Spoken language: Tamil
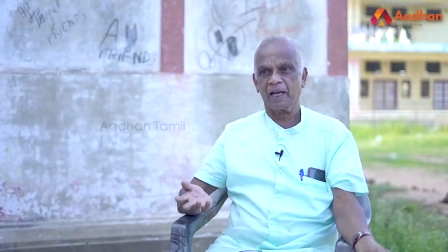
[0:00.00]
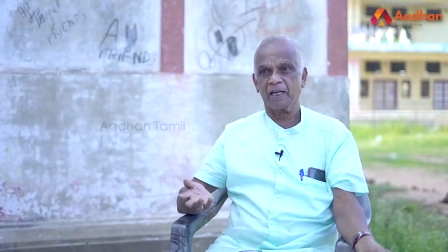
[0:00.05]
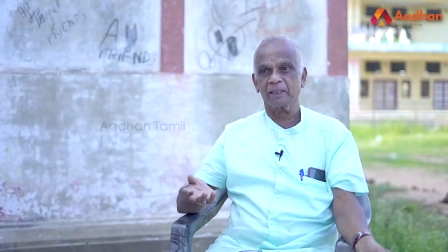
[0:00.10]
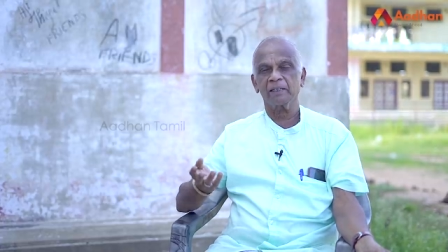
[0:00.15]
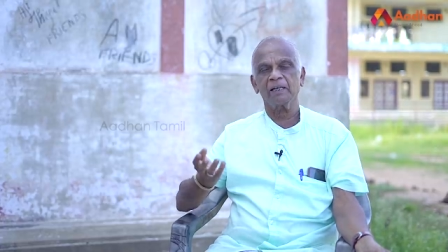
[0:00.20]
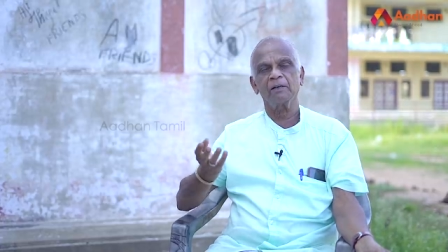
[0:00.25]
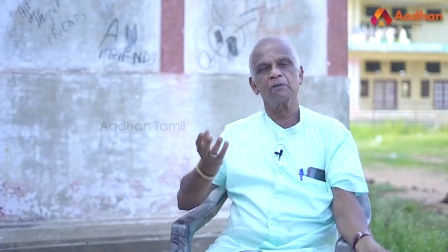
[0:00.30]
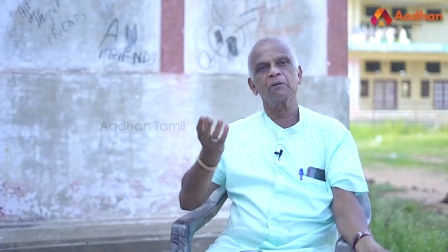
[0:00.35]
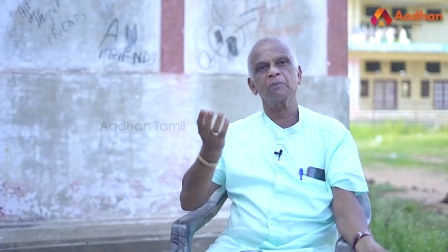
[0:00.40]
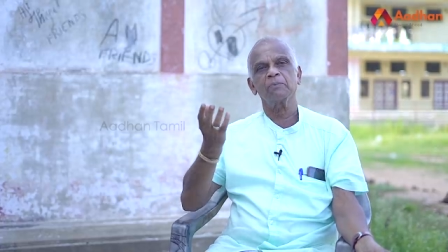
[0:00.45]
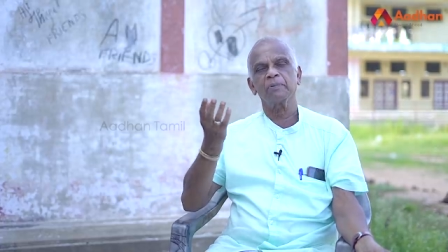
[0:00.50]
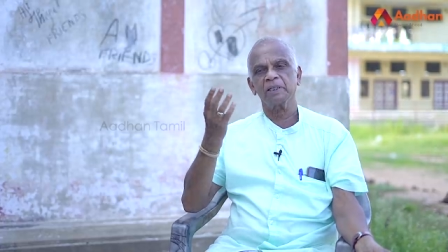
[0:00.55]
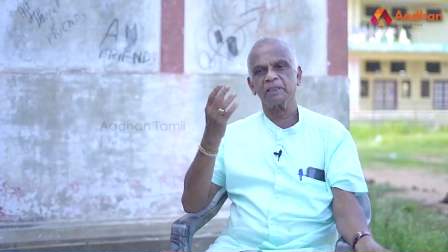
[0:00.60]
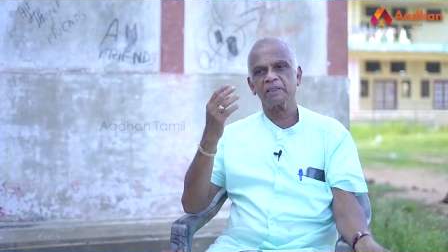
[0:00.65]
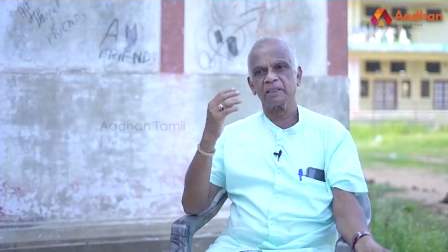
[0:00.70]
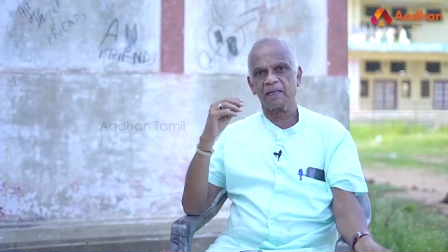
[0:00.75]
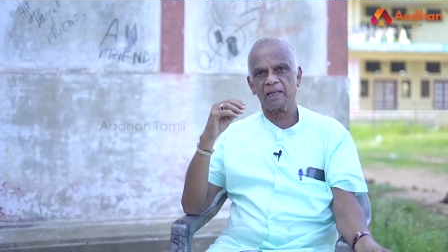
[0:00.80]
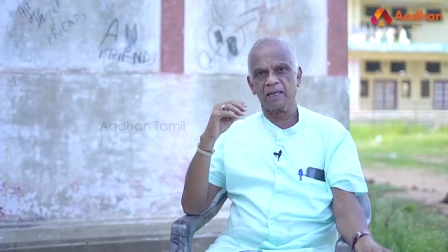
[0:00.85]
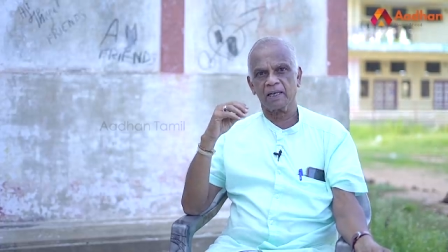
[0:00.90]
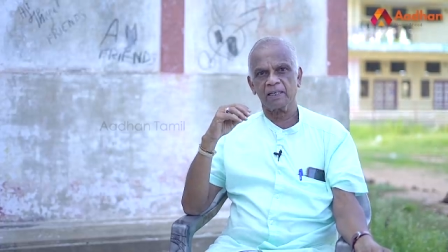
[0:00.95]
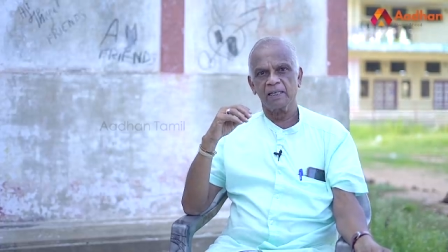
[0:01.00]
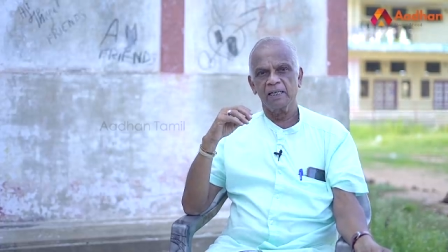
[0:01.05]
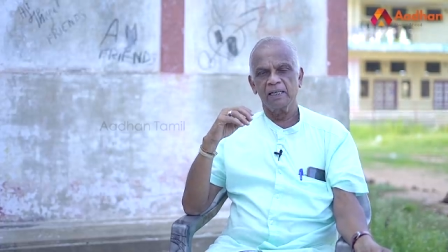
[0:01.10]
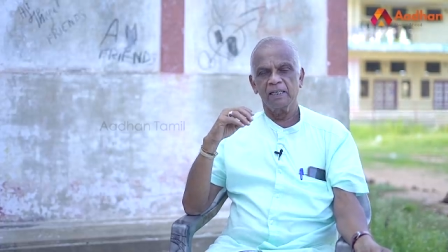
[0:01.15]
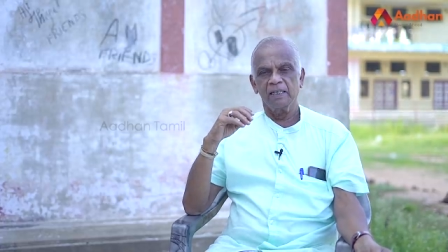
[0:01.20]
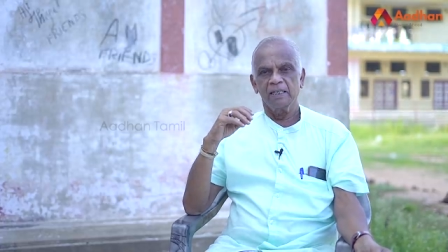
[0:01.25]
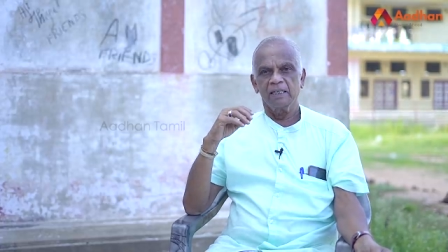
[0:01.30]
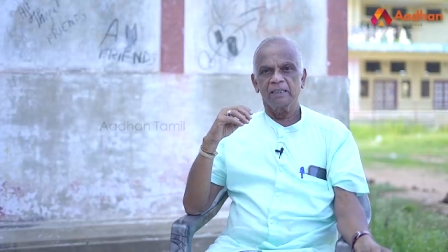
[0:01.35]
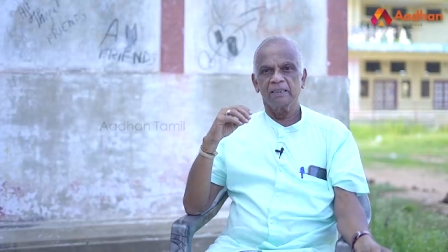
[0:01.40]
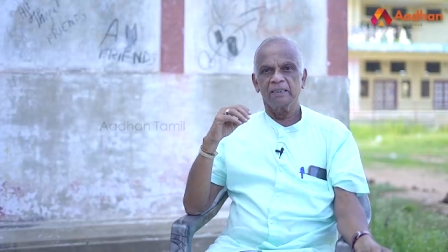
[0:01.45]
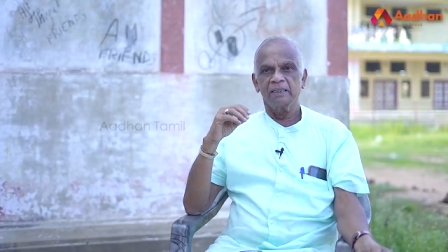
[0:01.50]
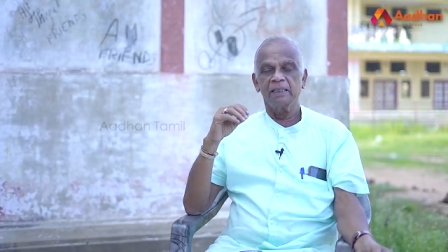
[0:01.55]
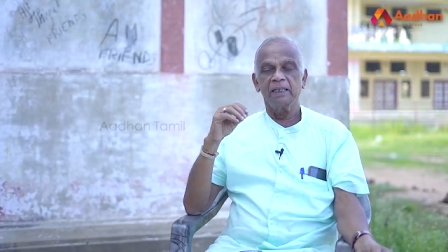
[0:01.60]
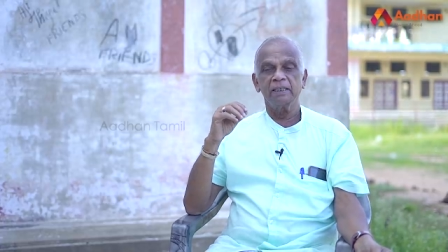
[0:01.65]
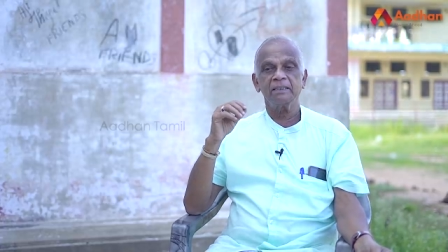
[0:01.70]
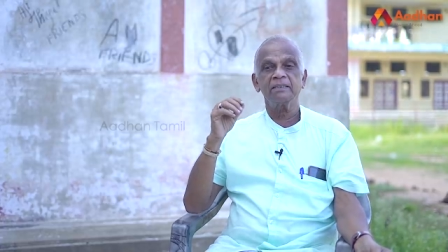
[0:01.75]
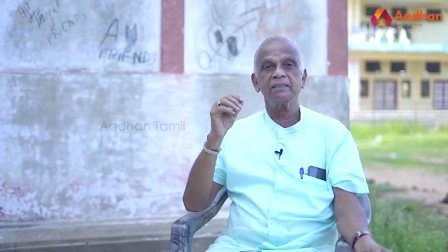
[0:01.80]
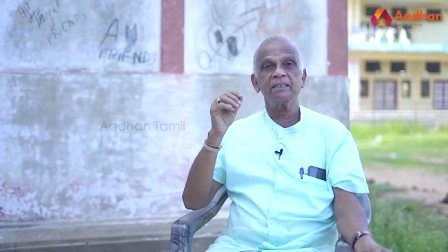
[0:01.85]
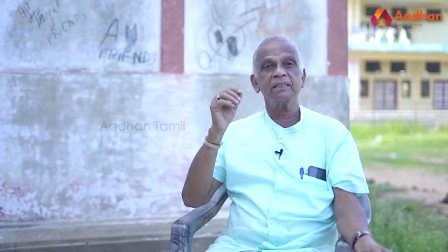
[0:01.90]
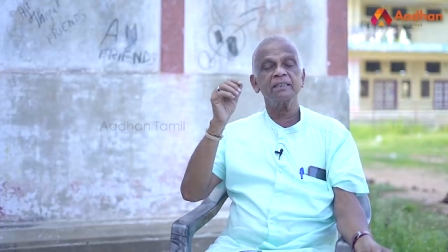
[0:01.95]
அதில் அவர் பேசுகிறார்
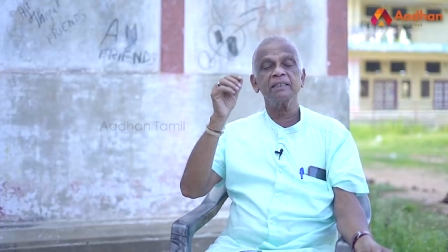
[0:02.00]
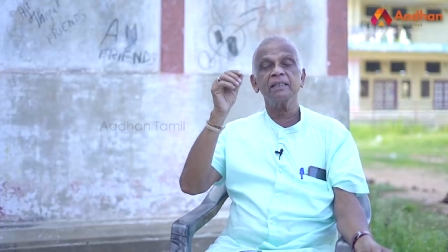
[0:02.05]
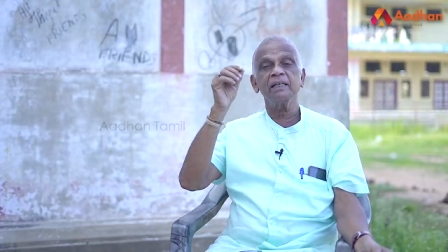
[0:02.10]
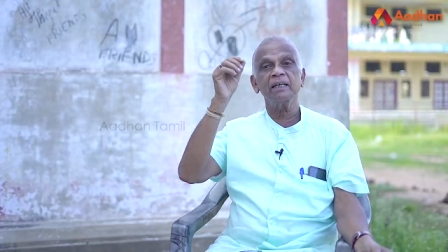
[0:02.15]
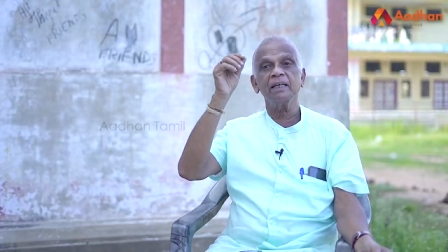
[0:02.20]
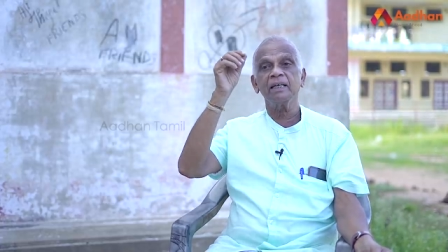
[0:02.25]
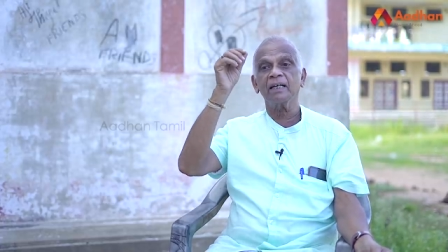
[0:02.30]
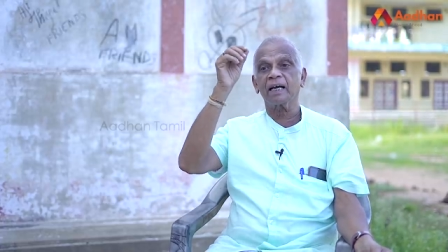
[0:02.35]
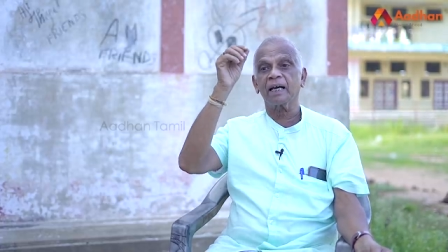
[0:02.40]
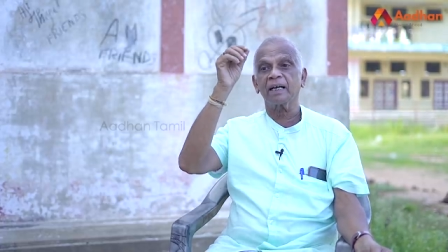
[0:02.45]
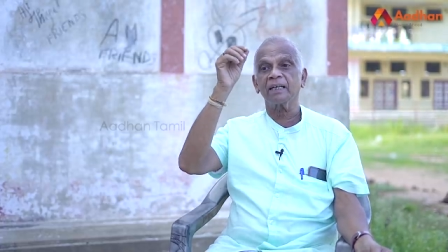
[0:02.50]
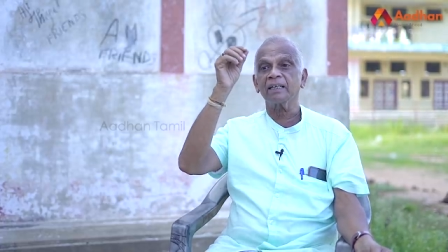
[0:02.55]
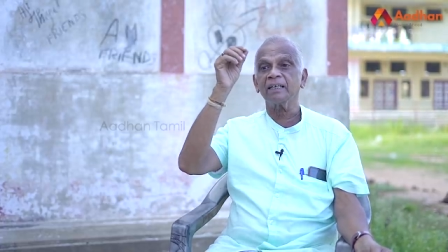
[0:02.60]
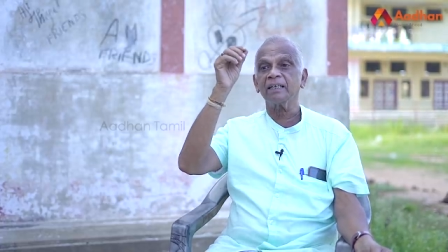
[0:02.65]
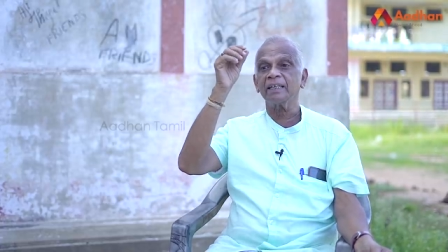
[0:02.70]
நெற்றியில் கண்